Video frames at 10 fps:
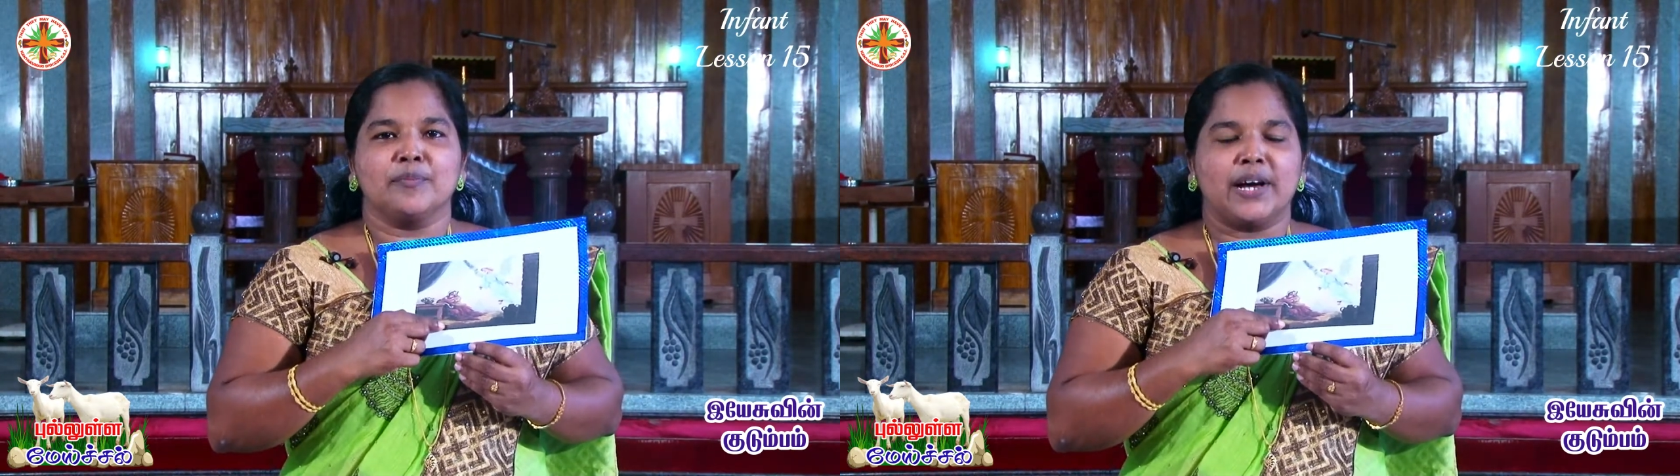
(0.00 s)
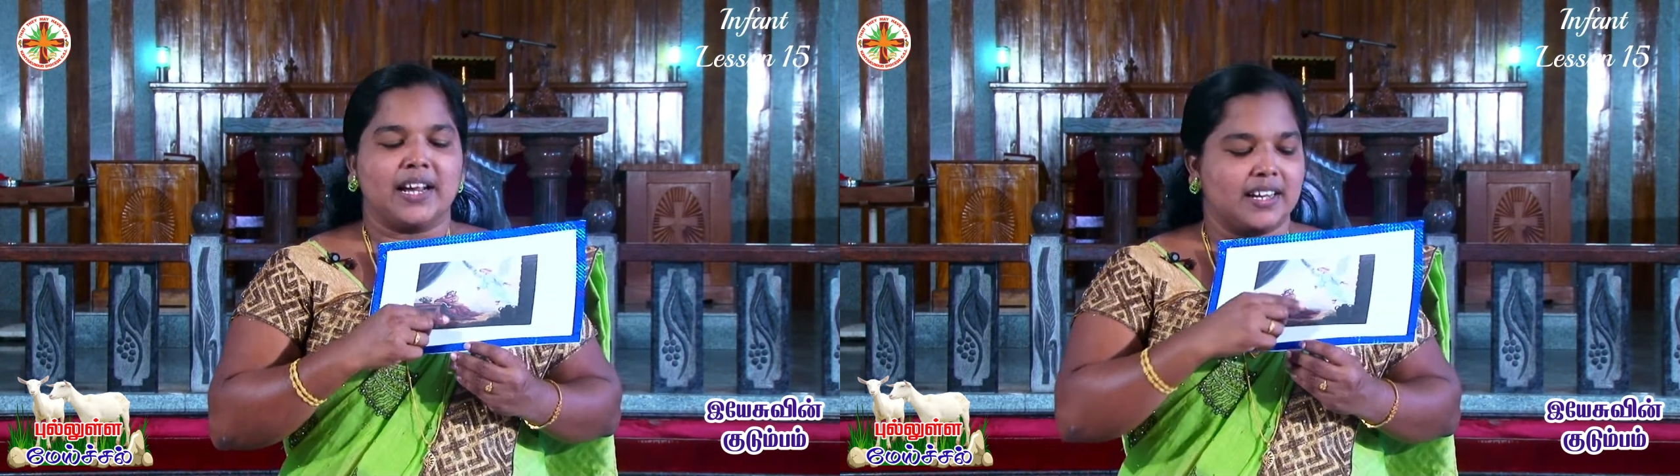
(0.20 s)

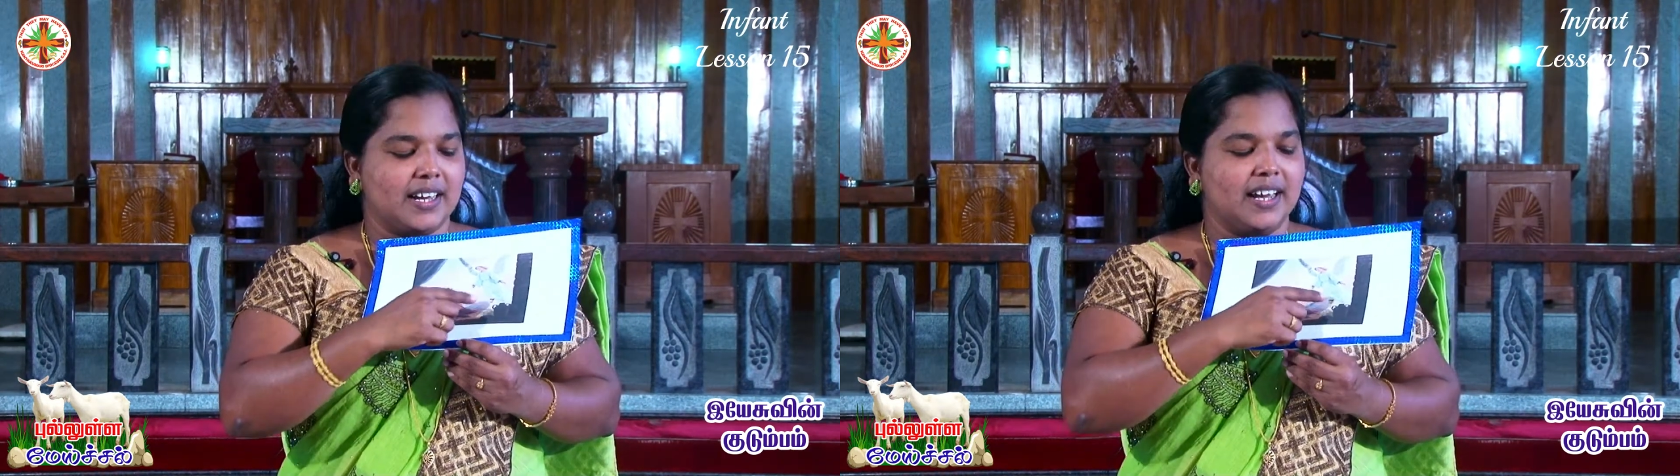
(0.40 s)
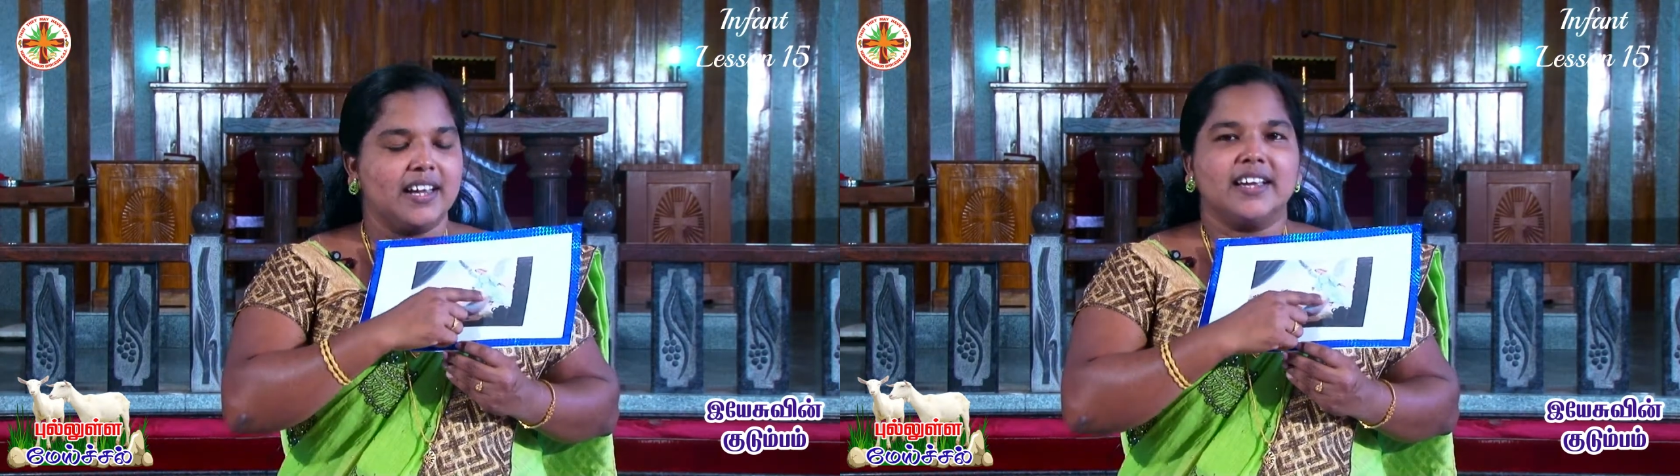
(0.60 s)

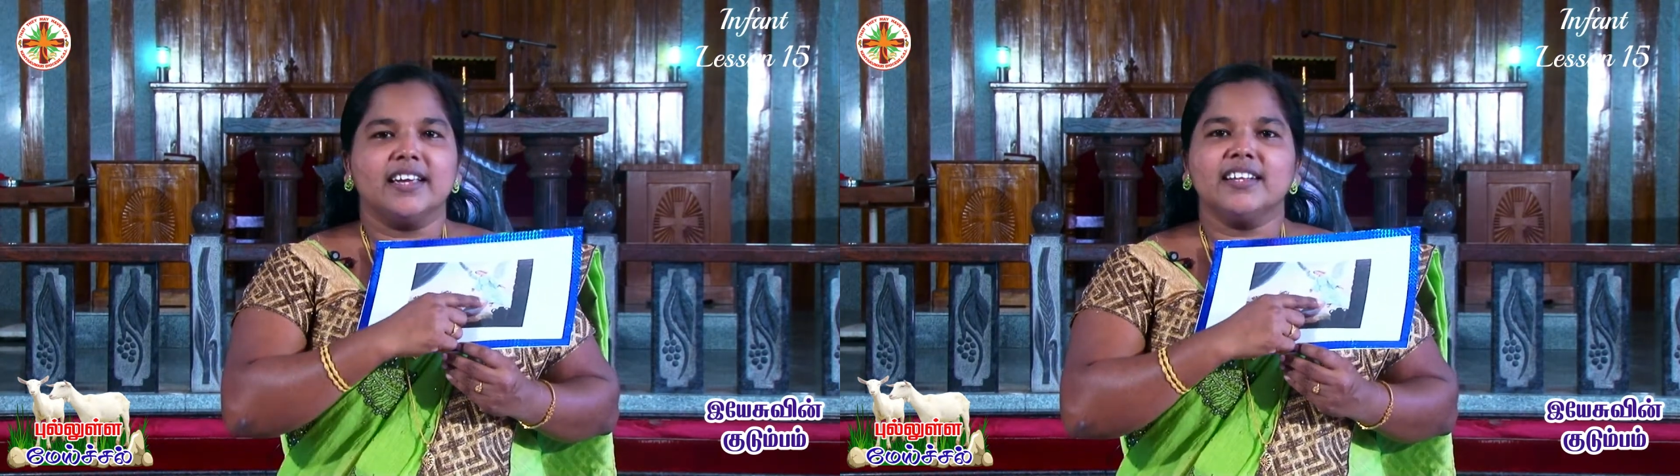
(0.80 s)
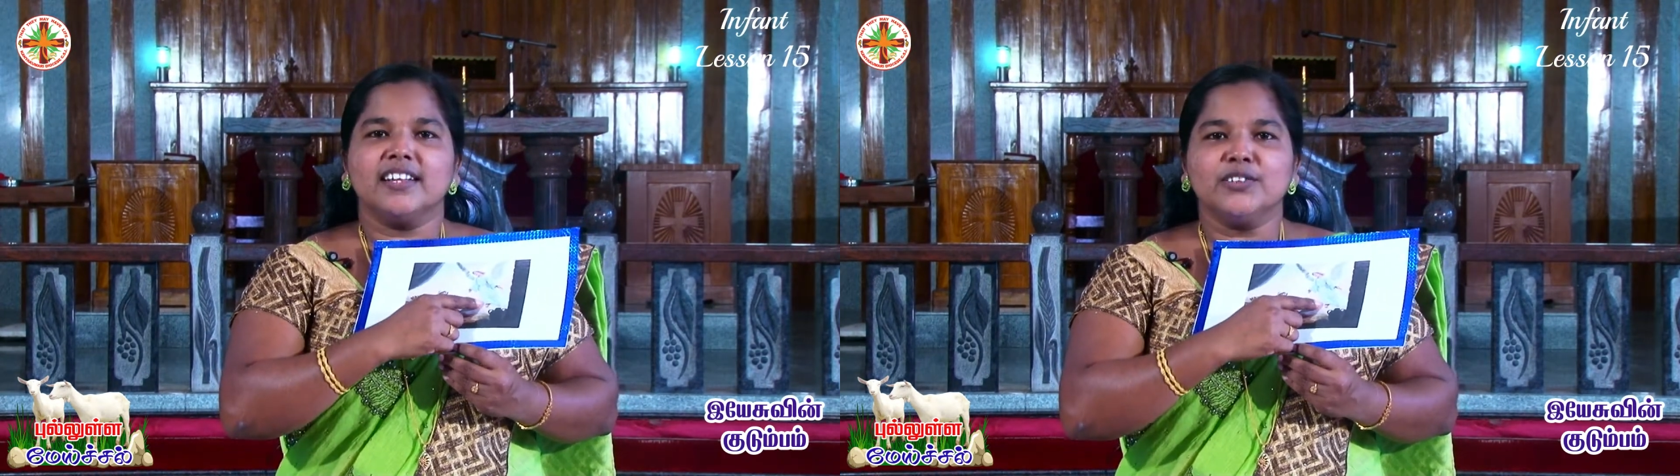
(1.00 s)
பாருங்க
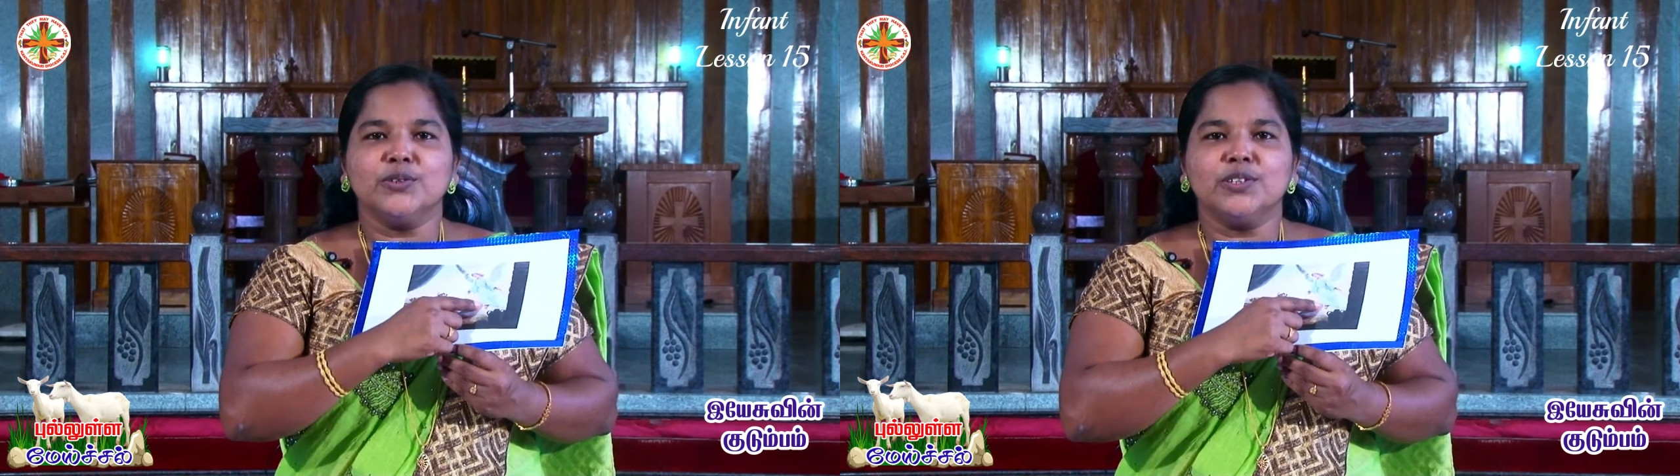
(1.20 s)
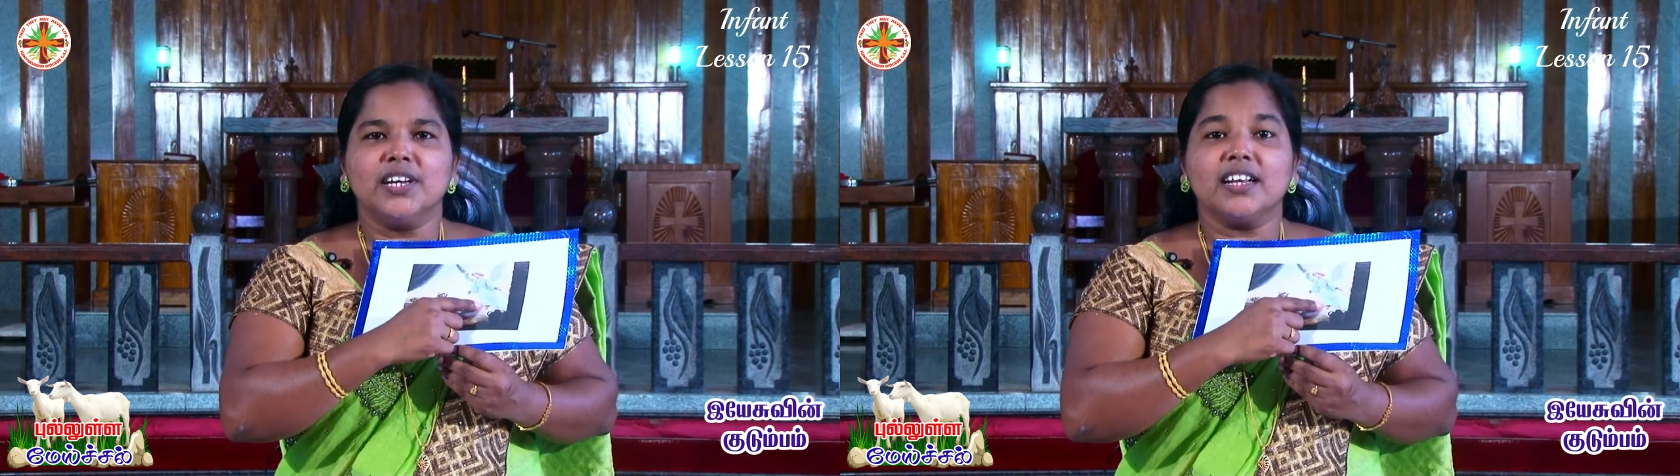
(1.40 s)
எந்த
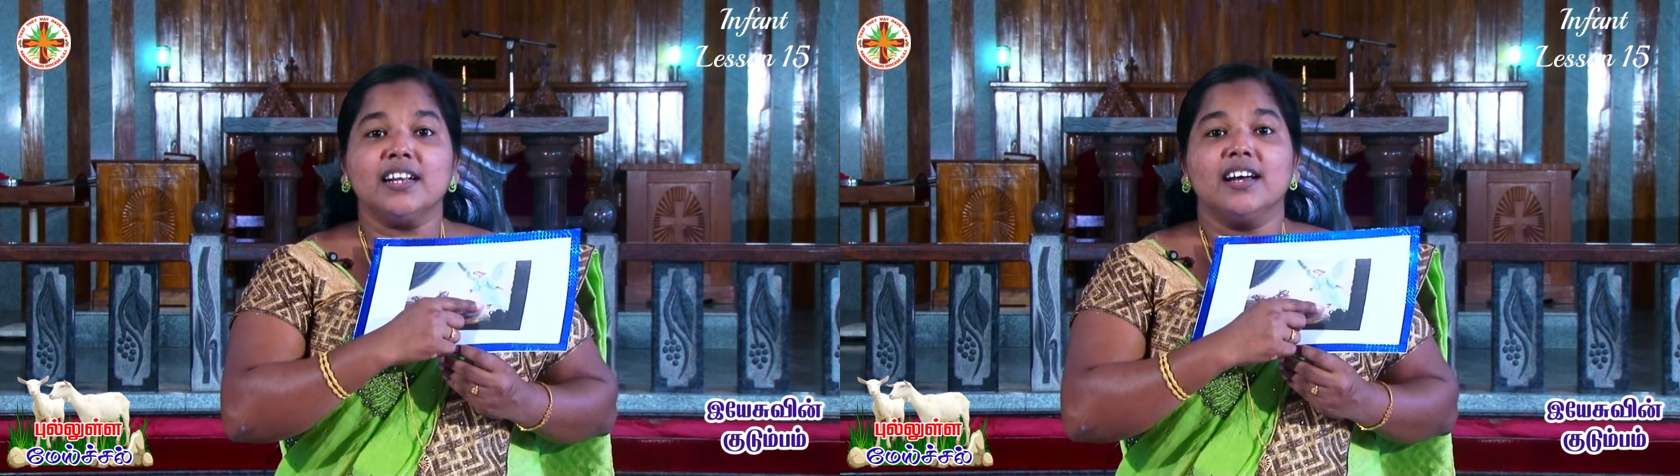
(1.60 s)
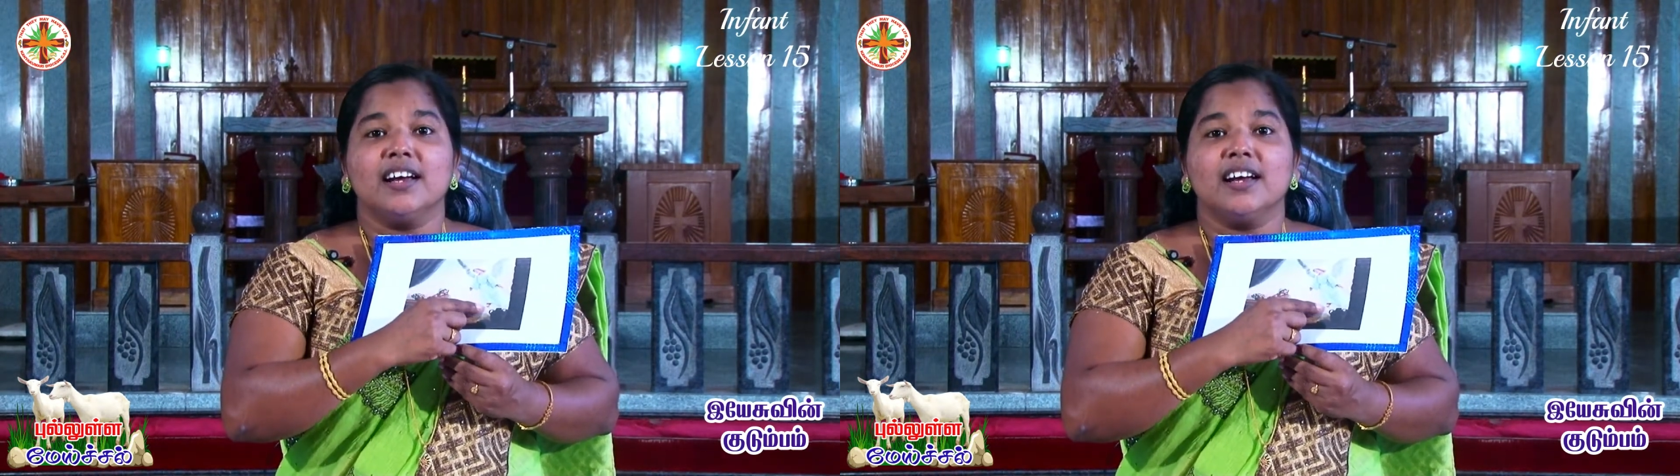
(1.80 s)
தூதன்